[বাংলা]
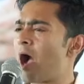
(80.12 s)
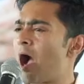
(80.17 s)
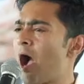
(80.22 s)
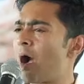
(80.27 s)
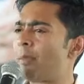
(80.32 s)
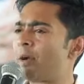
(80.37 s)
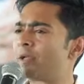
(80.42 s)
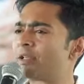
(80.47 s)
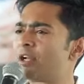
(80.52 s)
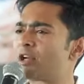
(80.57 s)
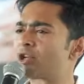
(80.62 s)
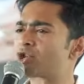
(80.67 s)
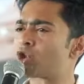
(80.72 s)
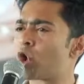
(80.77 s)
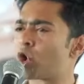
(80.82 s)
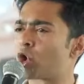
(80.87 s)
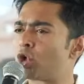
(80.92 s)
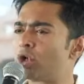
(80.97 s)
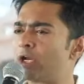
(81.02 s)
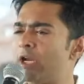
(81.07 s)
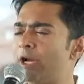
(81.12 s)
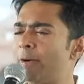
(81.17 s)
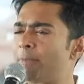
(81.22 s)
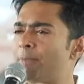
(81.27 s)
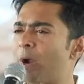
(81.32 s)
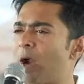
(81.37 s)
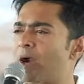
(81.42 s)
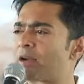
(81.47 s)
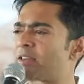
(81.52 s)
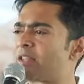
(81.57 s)
আমাদের সকলের
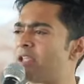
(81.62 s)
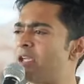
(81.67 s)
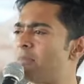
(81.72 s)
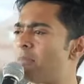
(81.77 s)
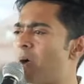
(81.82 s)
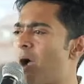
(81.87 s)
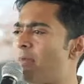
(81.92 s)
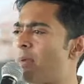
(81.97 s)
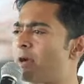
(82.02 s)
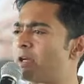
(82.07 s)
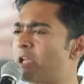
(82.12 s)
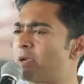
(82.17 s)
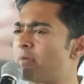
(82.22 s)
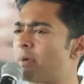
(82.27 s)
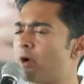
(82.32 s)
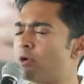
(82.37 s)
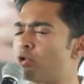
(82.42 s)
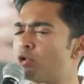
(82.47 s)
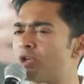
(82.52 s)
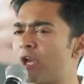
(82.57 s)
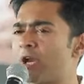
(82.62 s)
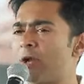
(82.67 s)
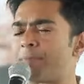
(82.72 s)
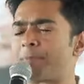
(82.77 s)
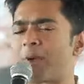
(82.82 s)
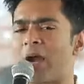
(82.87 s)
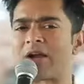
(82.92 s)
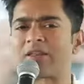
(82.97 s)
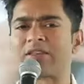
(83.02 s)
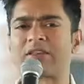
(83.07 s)
প্রার্থী মামাটি মানুষের
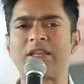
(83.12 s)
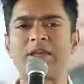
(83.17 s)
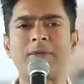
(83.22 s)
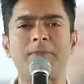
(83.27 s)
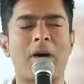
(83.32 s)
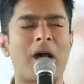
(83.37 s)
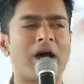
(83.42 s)
প্রার্থী